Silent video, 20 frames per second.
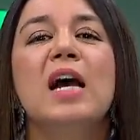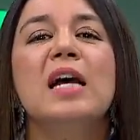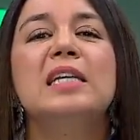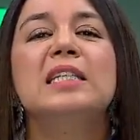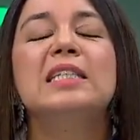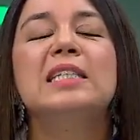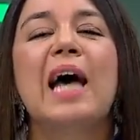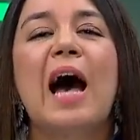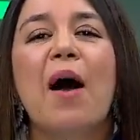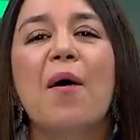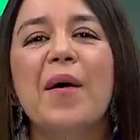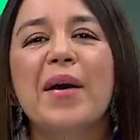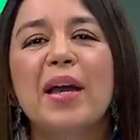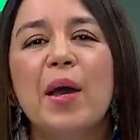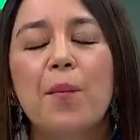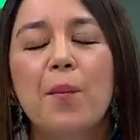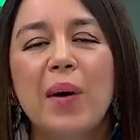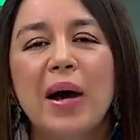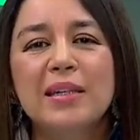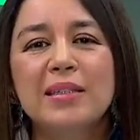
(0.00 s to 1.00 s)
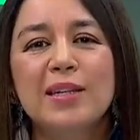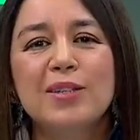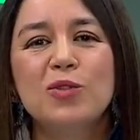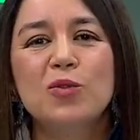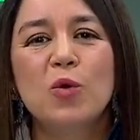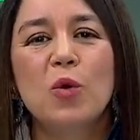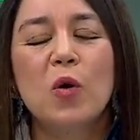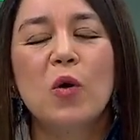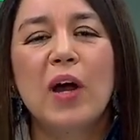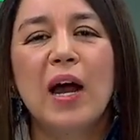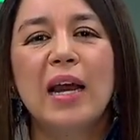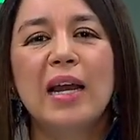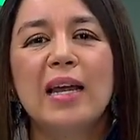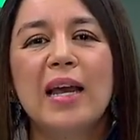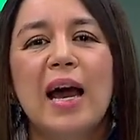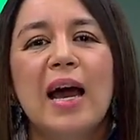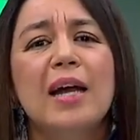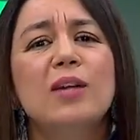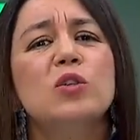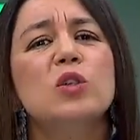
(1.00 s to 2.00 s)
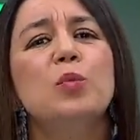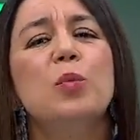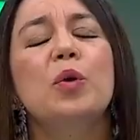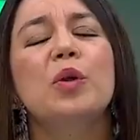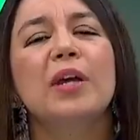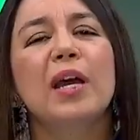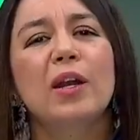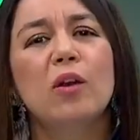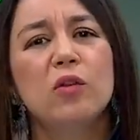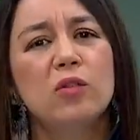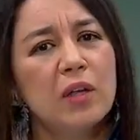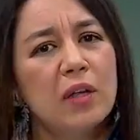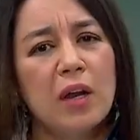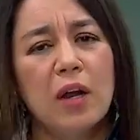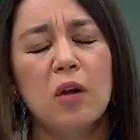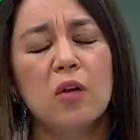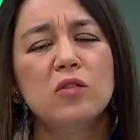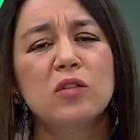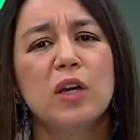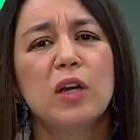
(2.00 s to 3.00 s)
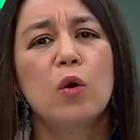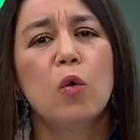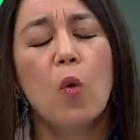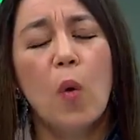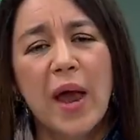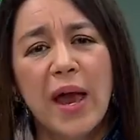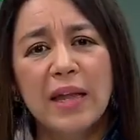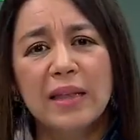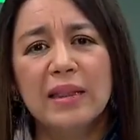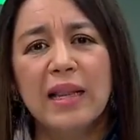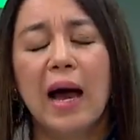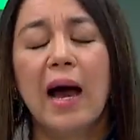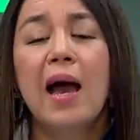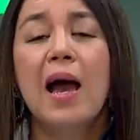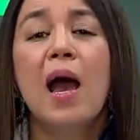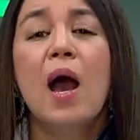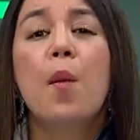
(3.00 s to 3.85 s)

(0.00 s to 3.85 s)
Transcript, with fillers: sabe qué pasa en su localidad, entonces ¿por qué no tenerlos en cuenta?